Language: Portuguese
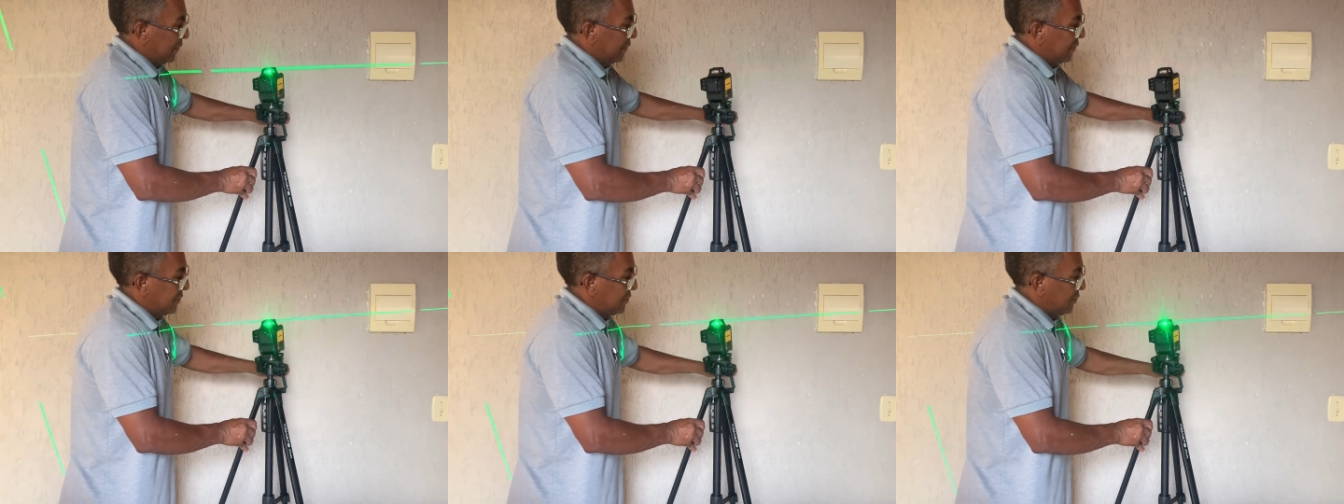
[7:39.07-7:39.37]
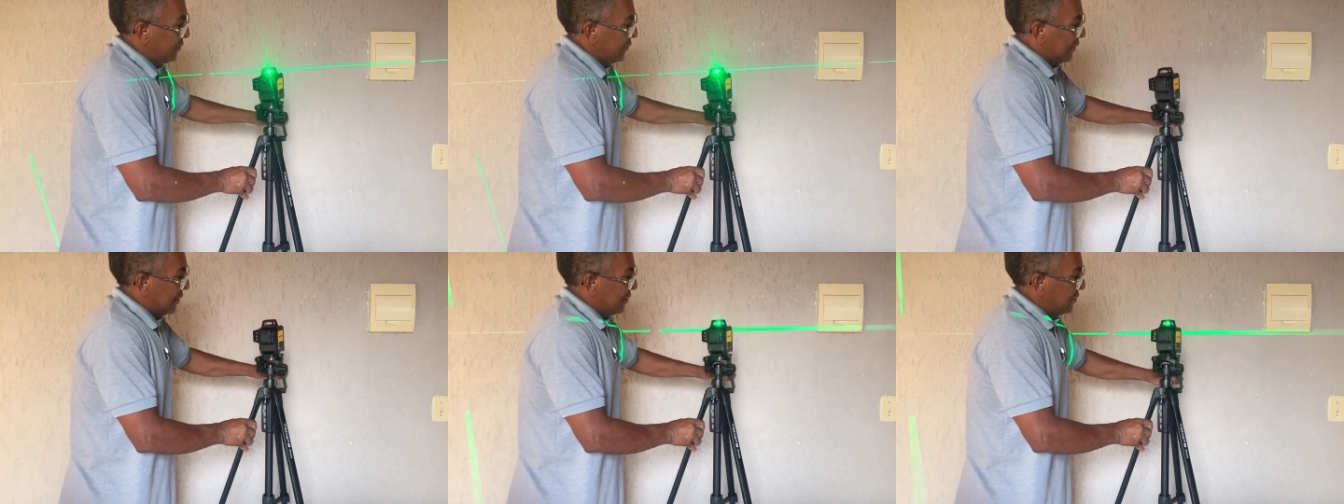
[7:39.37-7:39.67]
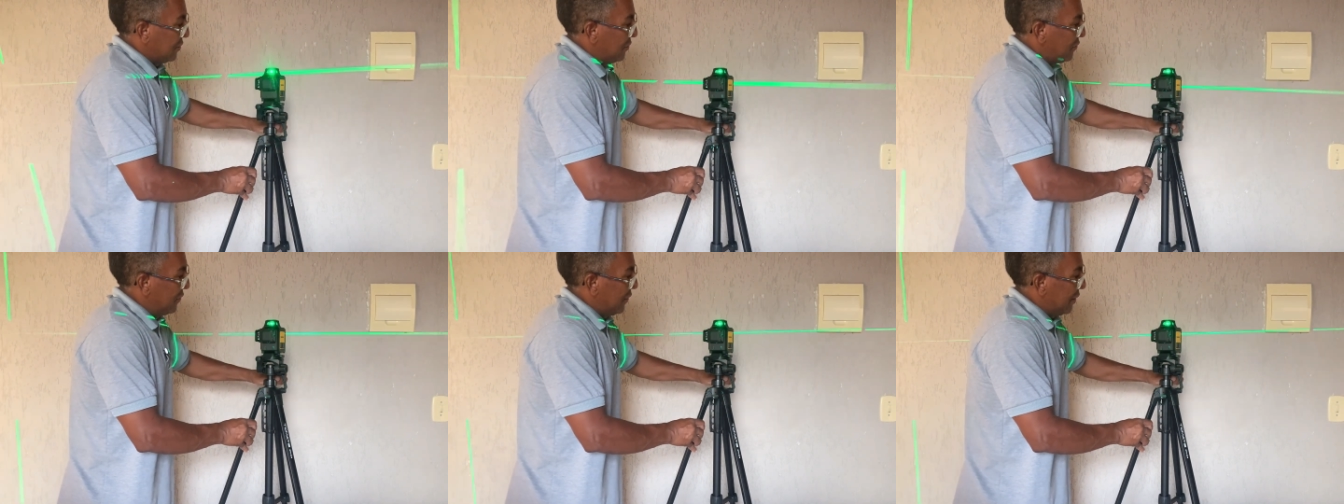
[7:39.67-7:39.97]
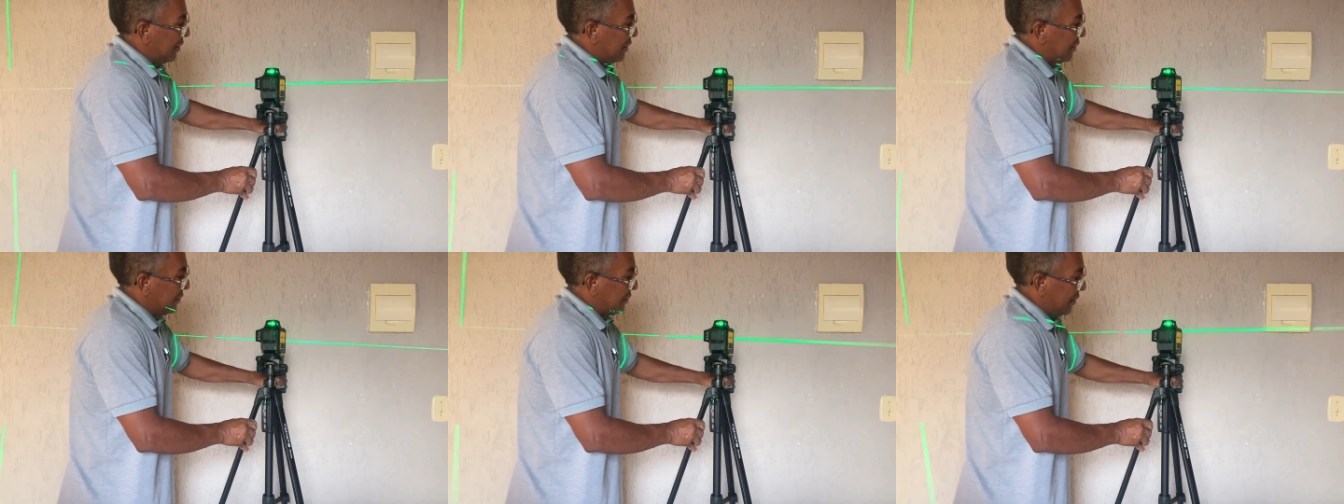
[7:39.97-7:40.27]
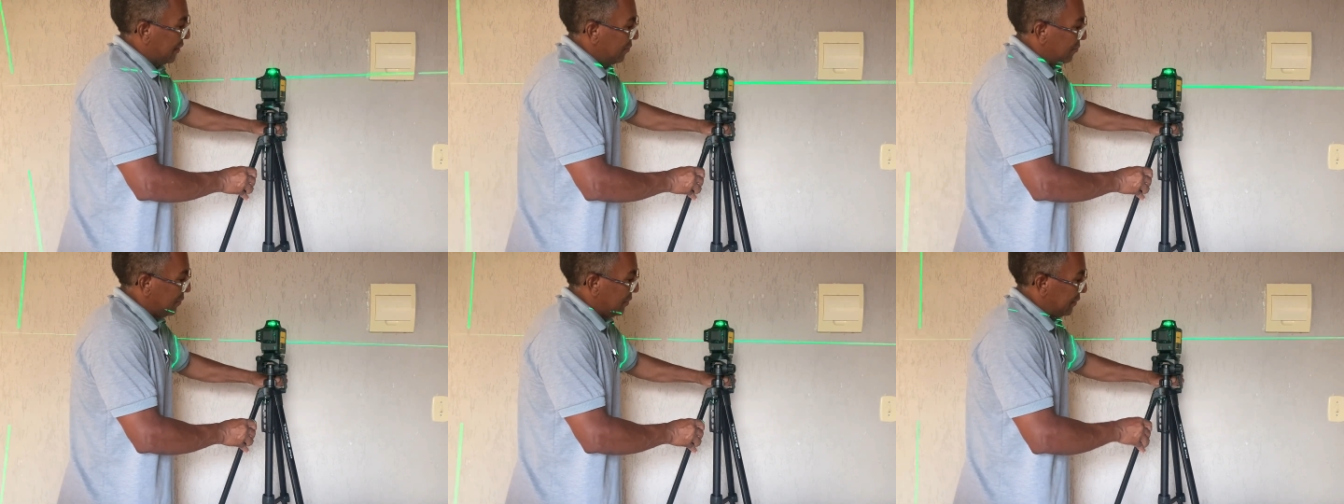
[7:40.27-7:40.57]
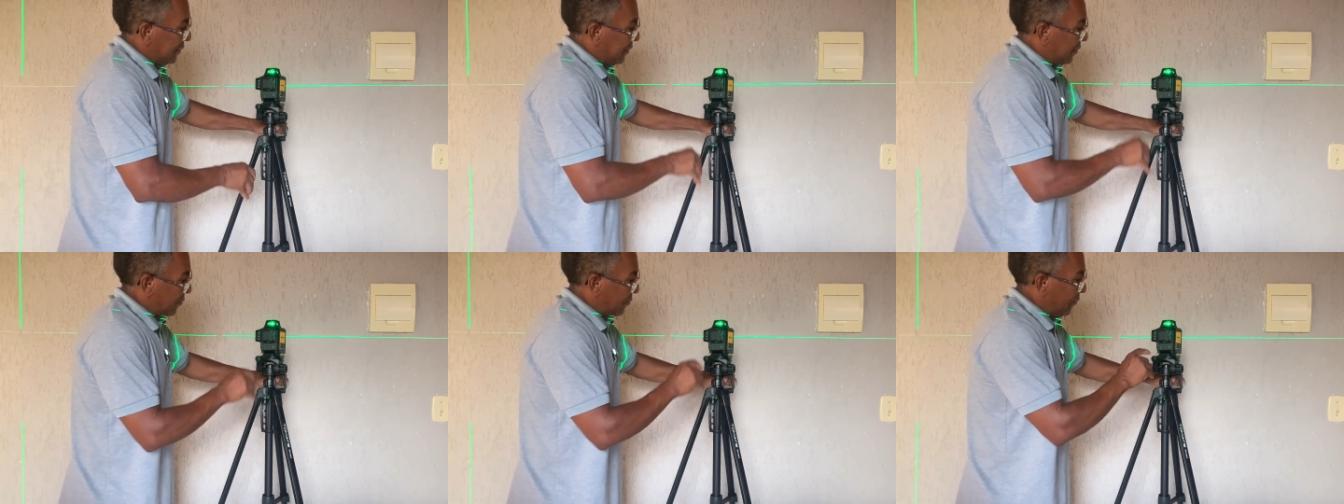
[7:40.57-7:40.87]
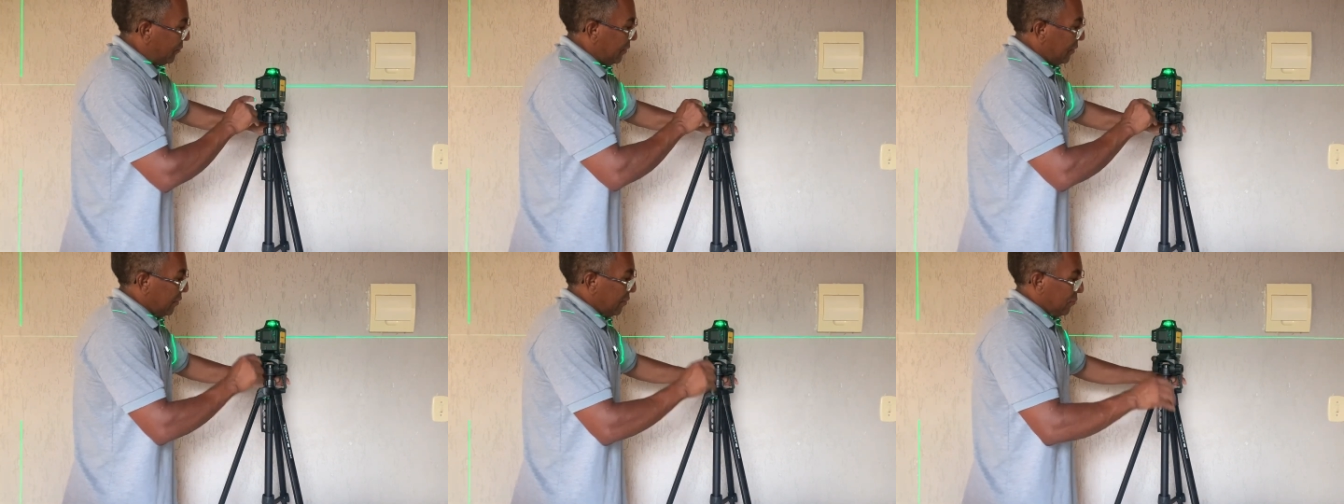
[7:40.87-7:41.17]
aqui, se ficar desnivelado, está regulando, tem um,
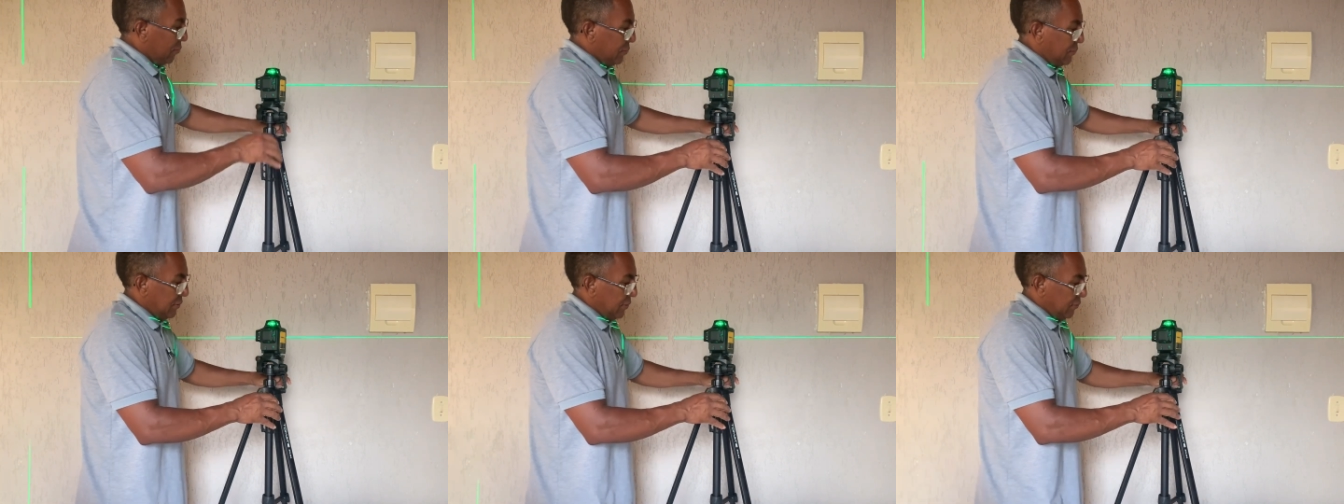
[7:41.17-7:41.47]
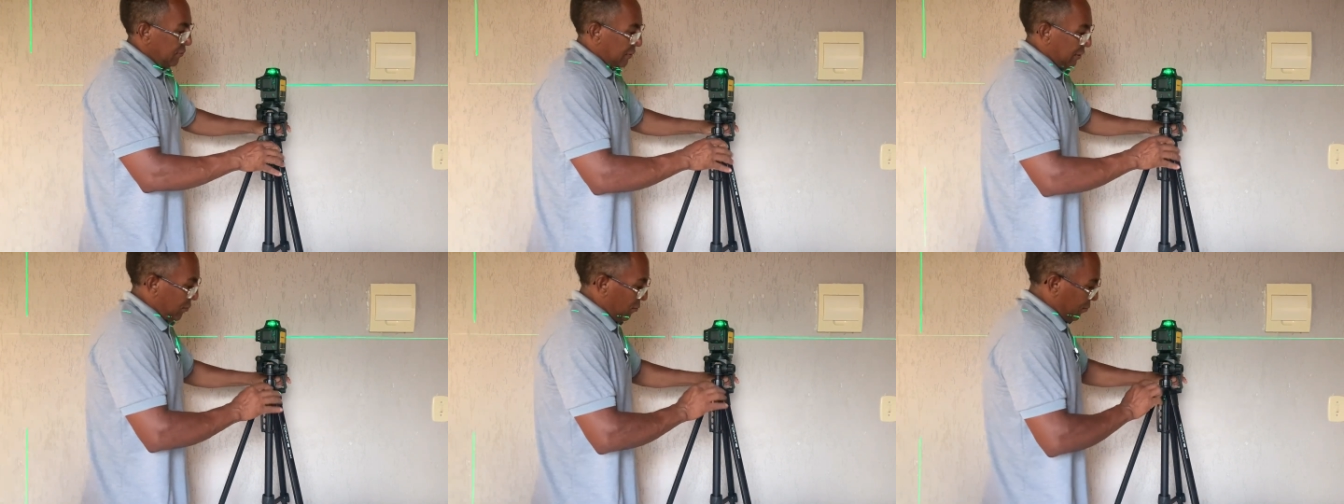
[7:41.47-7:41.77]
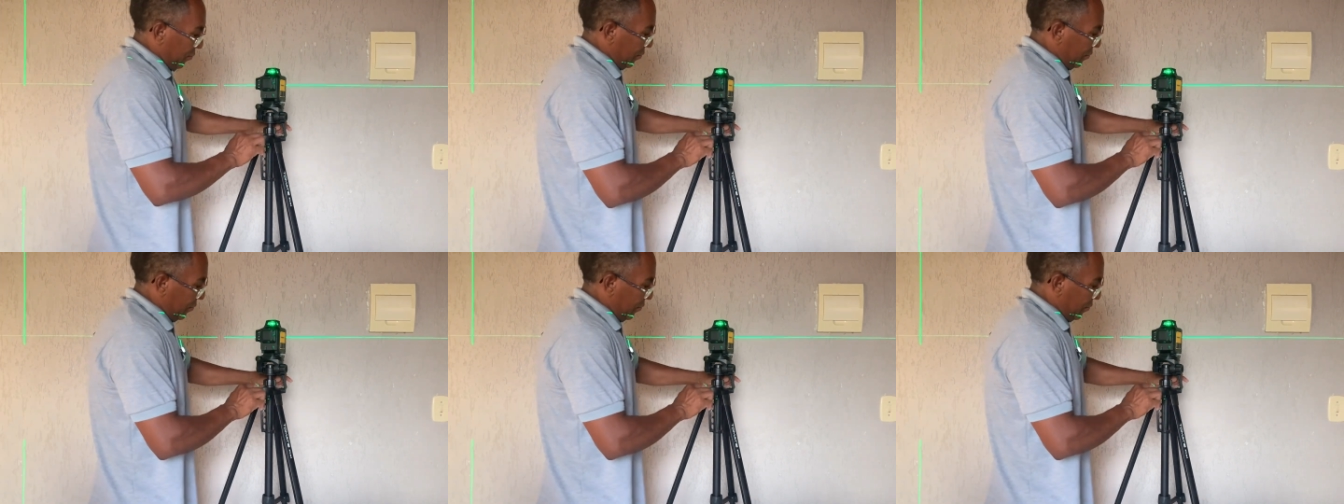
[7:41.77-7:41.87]
inclusive tem o um